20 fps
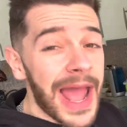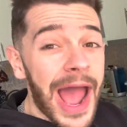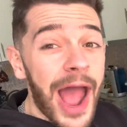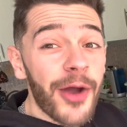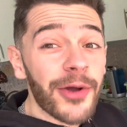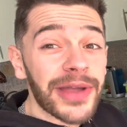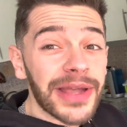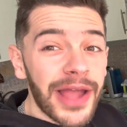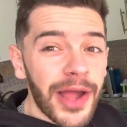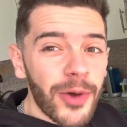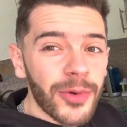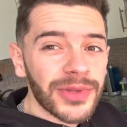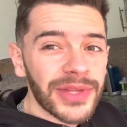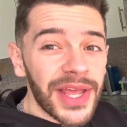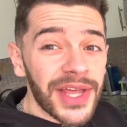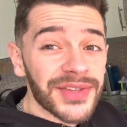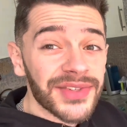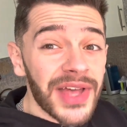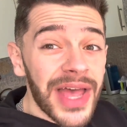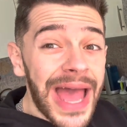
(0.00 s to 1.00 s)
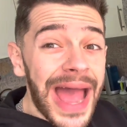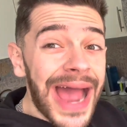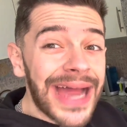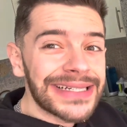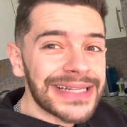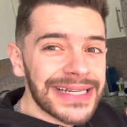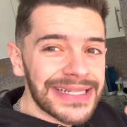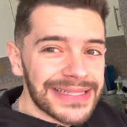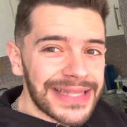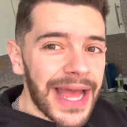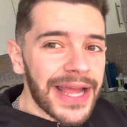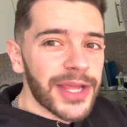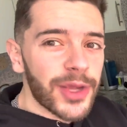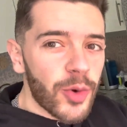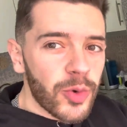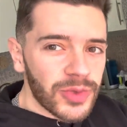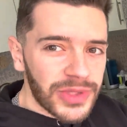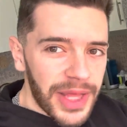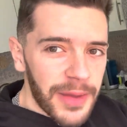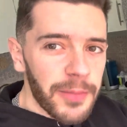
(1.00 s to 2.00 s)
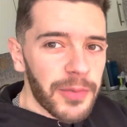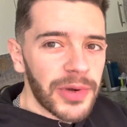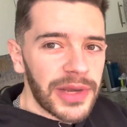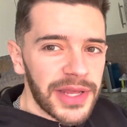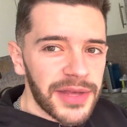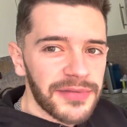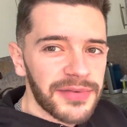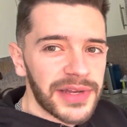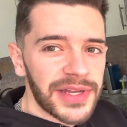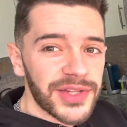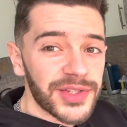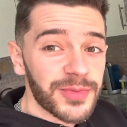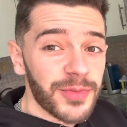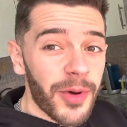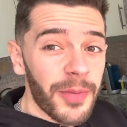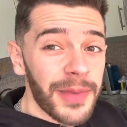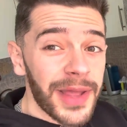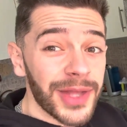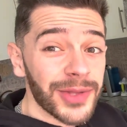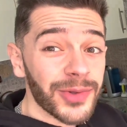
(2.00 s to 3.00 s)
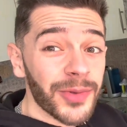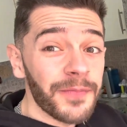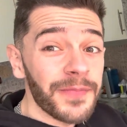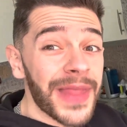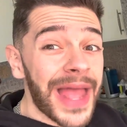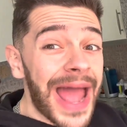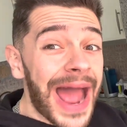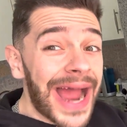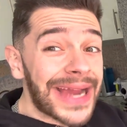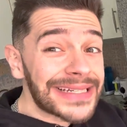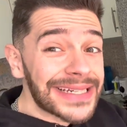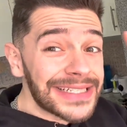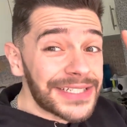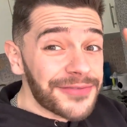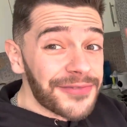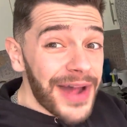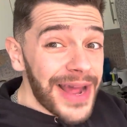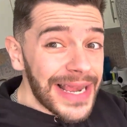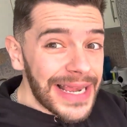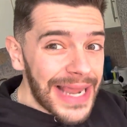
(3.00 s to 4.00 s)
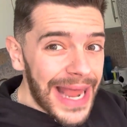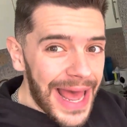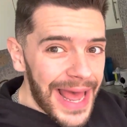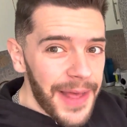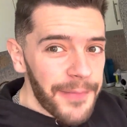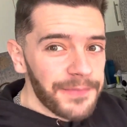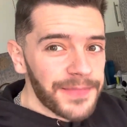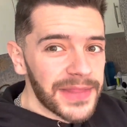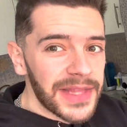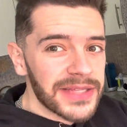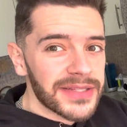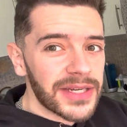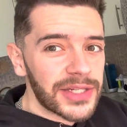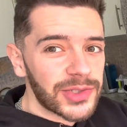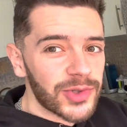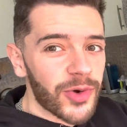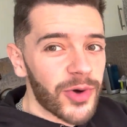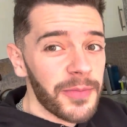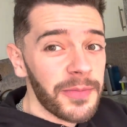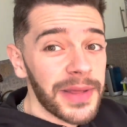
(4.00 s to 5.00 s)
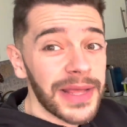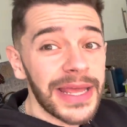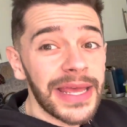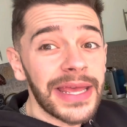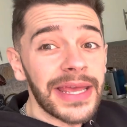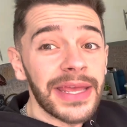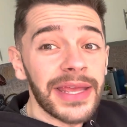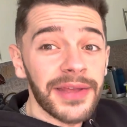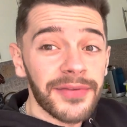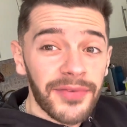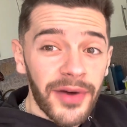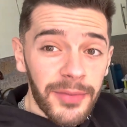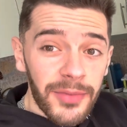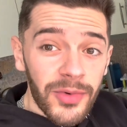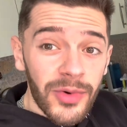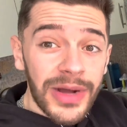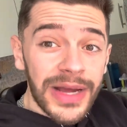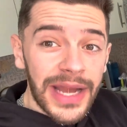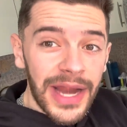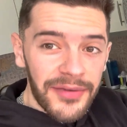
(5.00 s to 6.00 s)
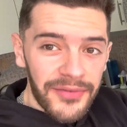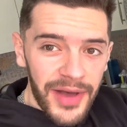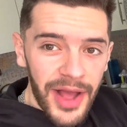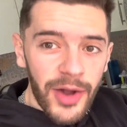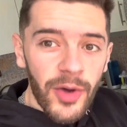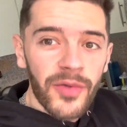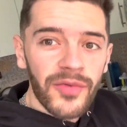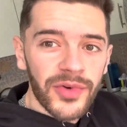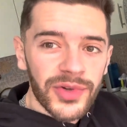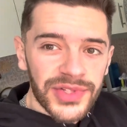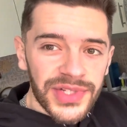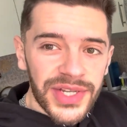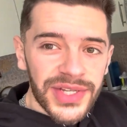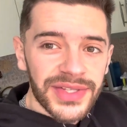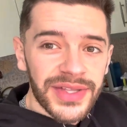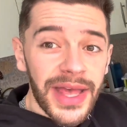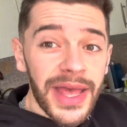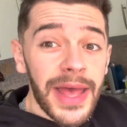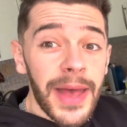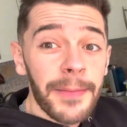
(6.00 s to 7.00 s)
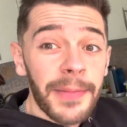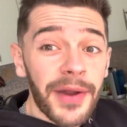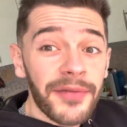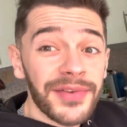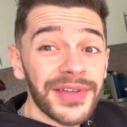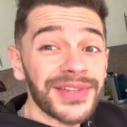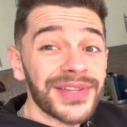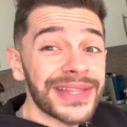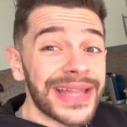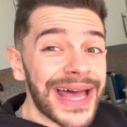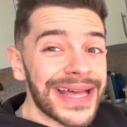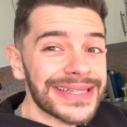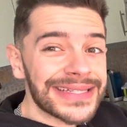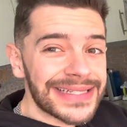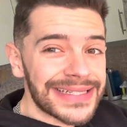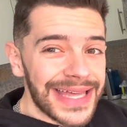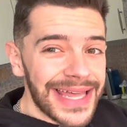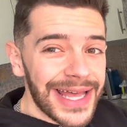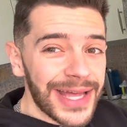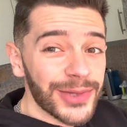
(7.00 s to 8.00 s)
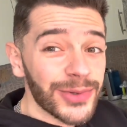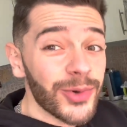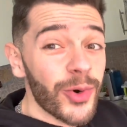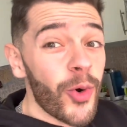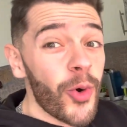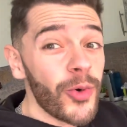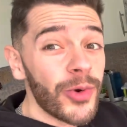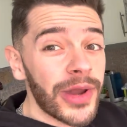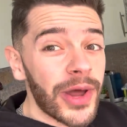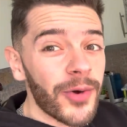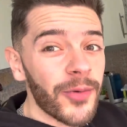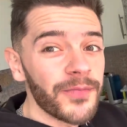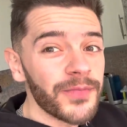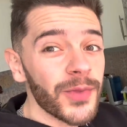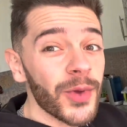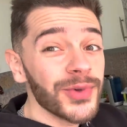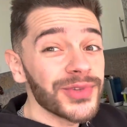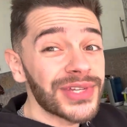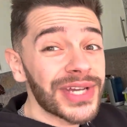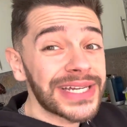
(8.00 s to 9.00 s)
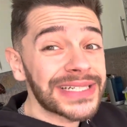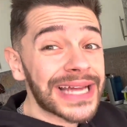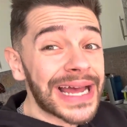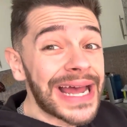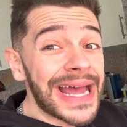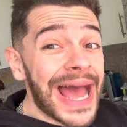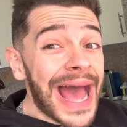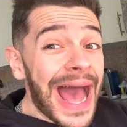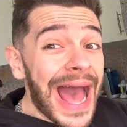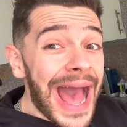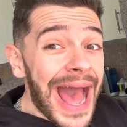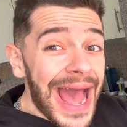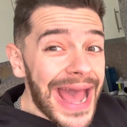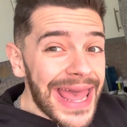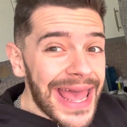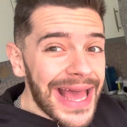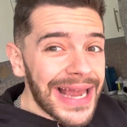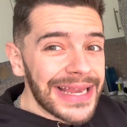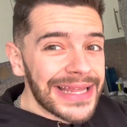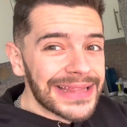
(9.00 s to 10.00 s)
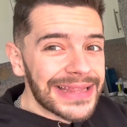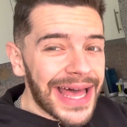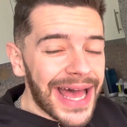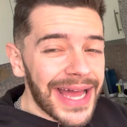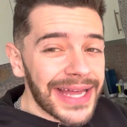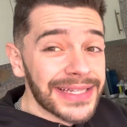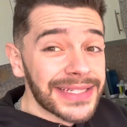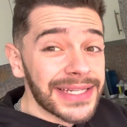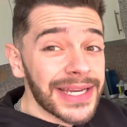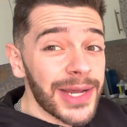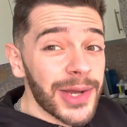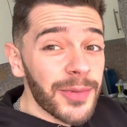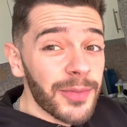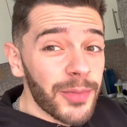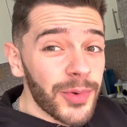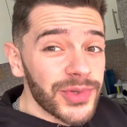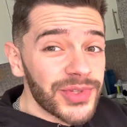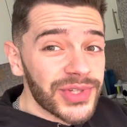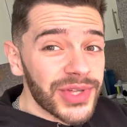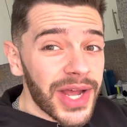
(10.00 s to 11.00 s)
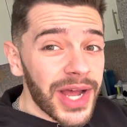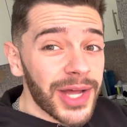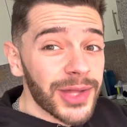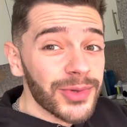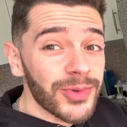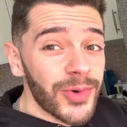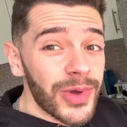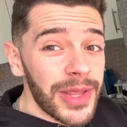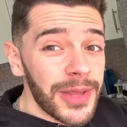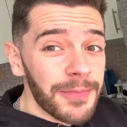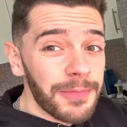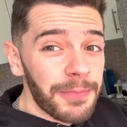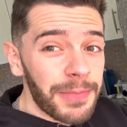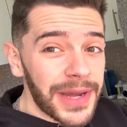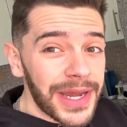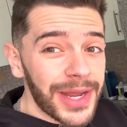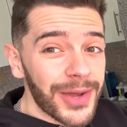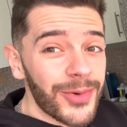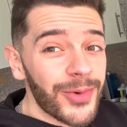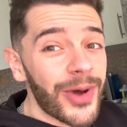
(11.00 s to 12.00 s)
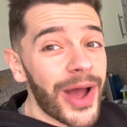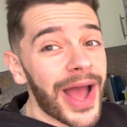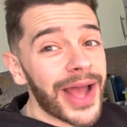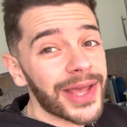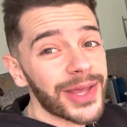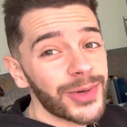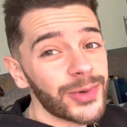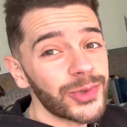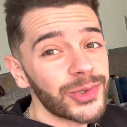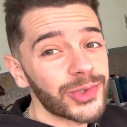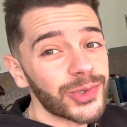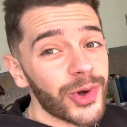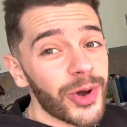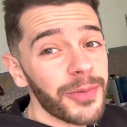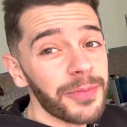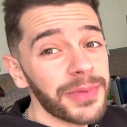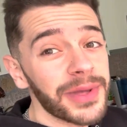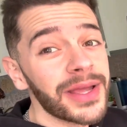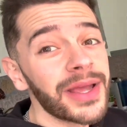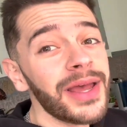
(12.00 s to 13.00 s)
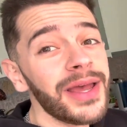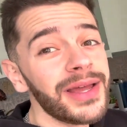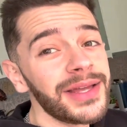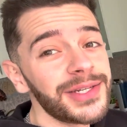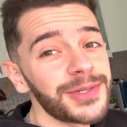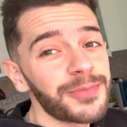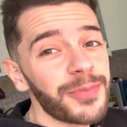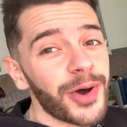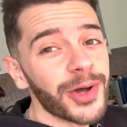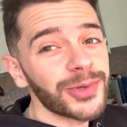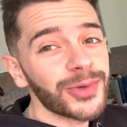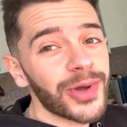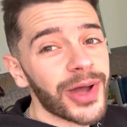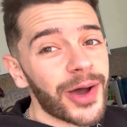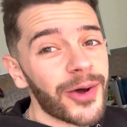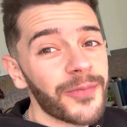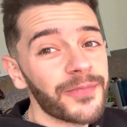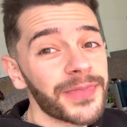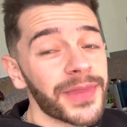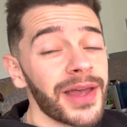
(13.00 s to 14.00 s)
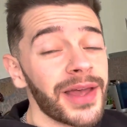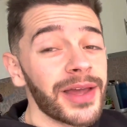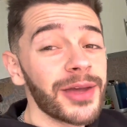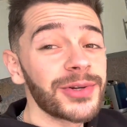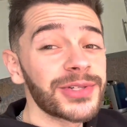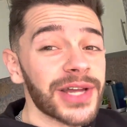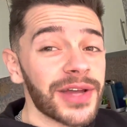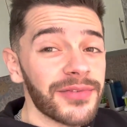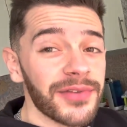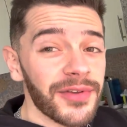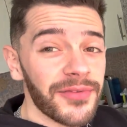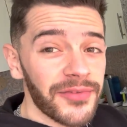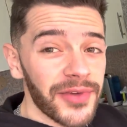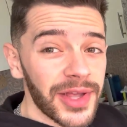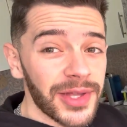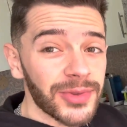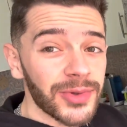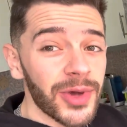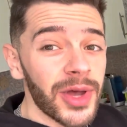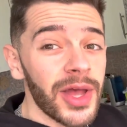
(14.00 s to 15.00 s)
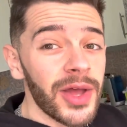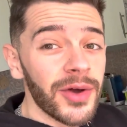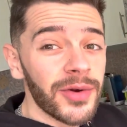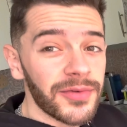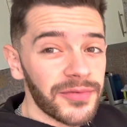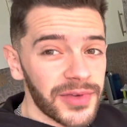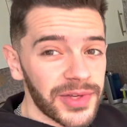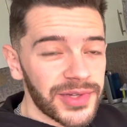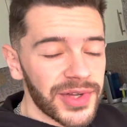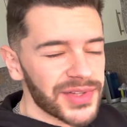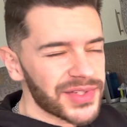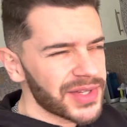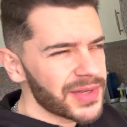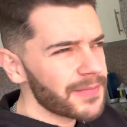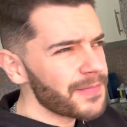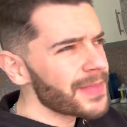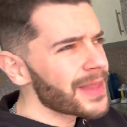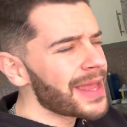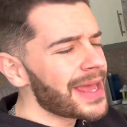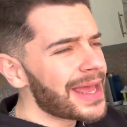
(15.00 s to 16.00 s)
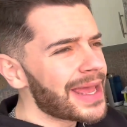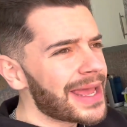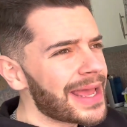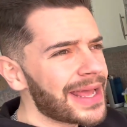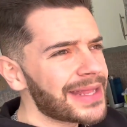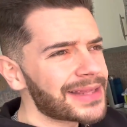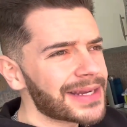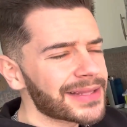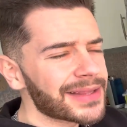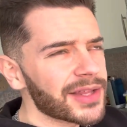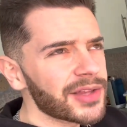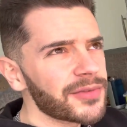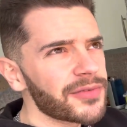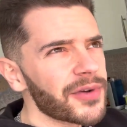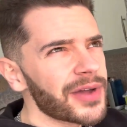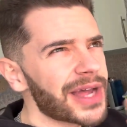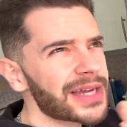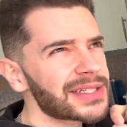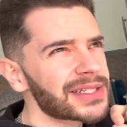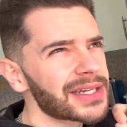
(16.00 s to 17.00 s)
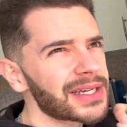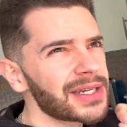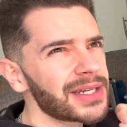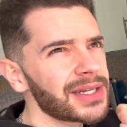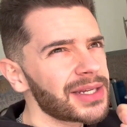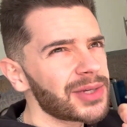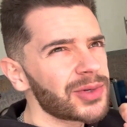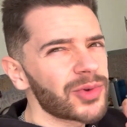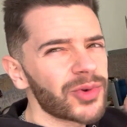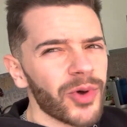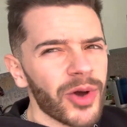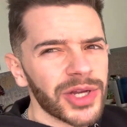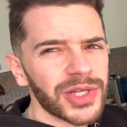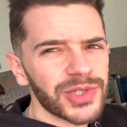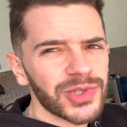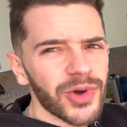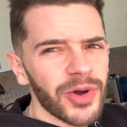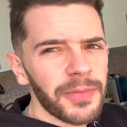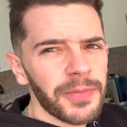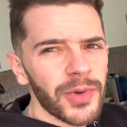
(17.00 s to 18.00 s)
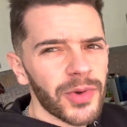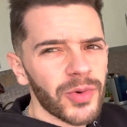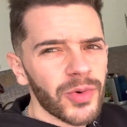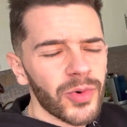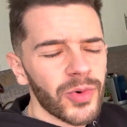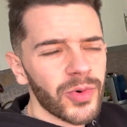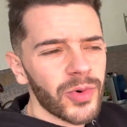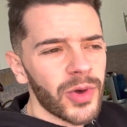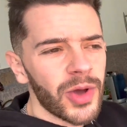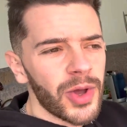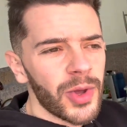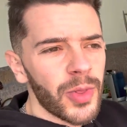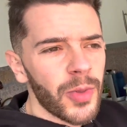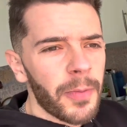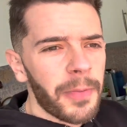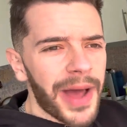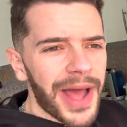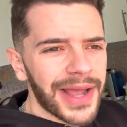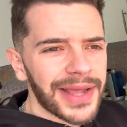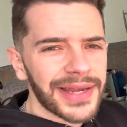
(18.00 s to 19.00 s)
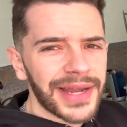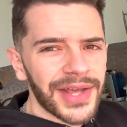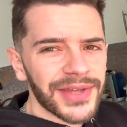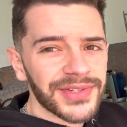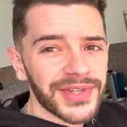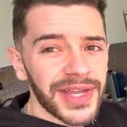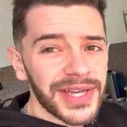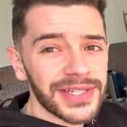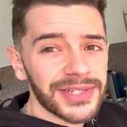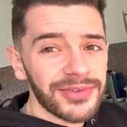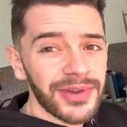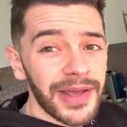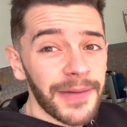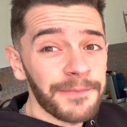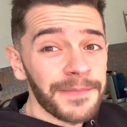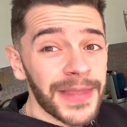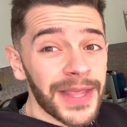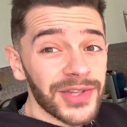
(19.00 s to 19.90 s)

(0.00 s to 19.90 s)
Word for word: Aí o que, que acontece? A gente está aqui com tempo livre nesse momento, a gente vai lá nesse shopping e, e vamos gravar com vocês, né, para ver se dá certo ou não. Ou seja, a realidade buscando emprego aqui num shopping de Portugal. Eu já havia feito um vídeo assim, é, entretanto foi acho que no Norte Shopping ou no, no Parque Nascente, né?